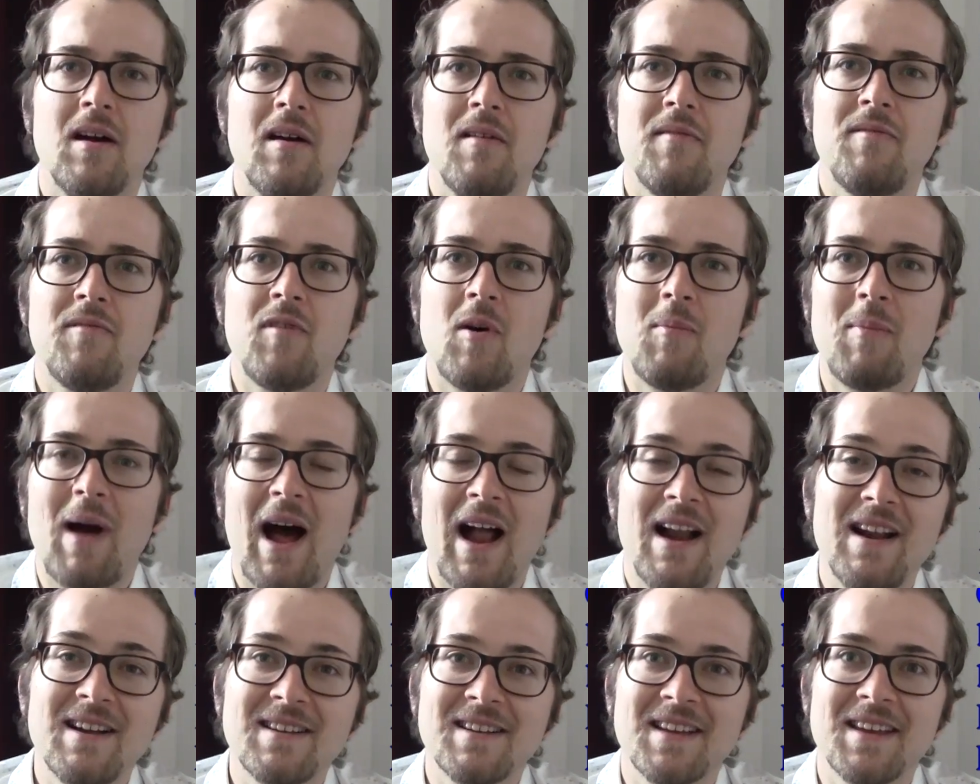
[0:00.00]
Vom
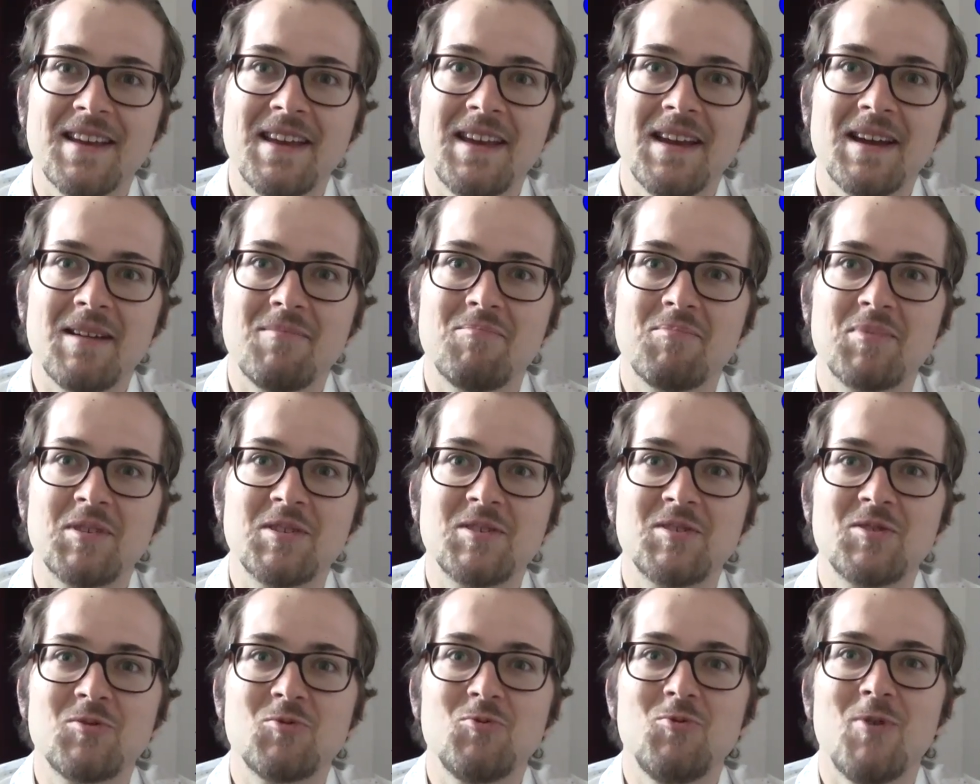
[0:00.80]
Alter her
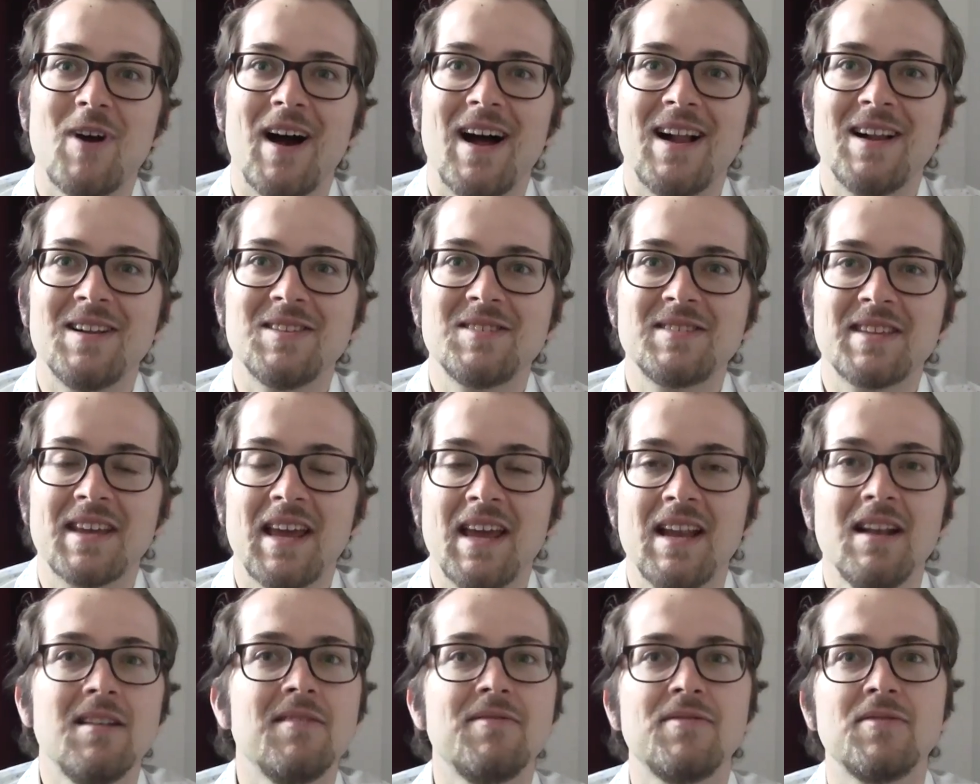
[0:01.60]
bist du als
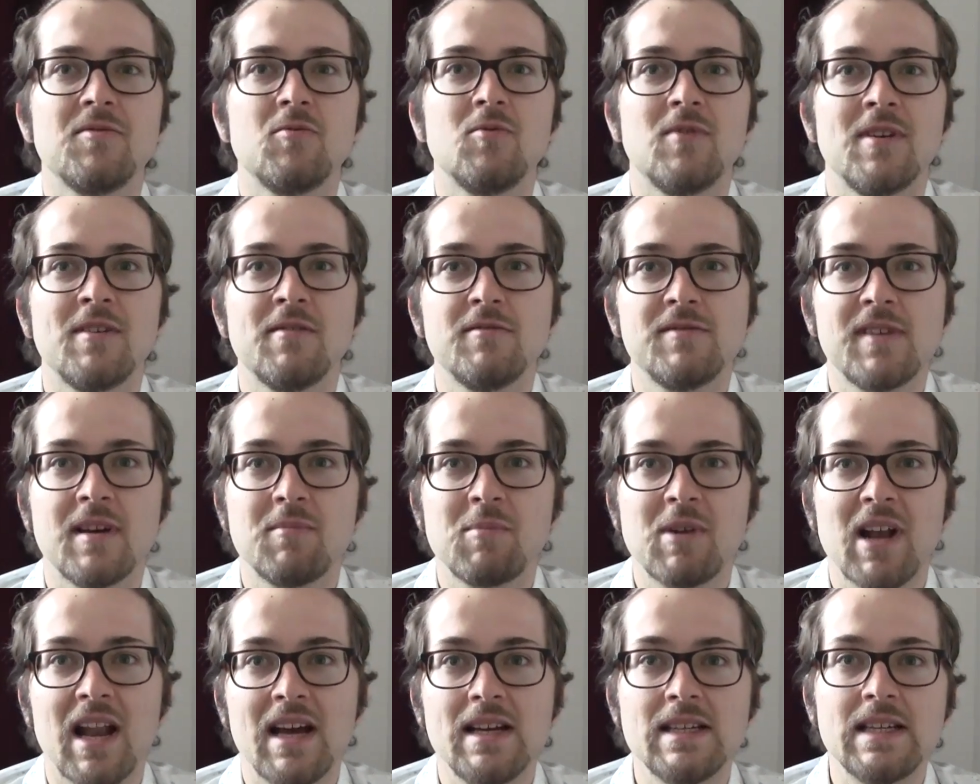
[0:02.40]
Elf ungefähr
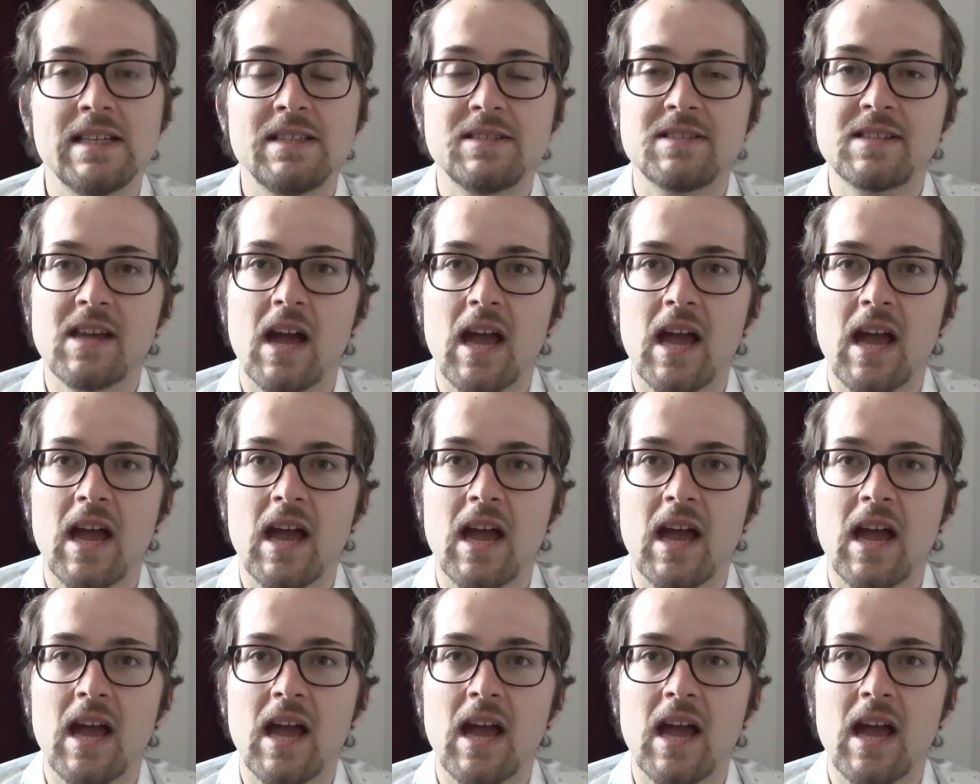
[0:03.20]
im gleichen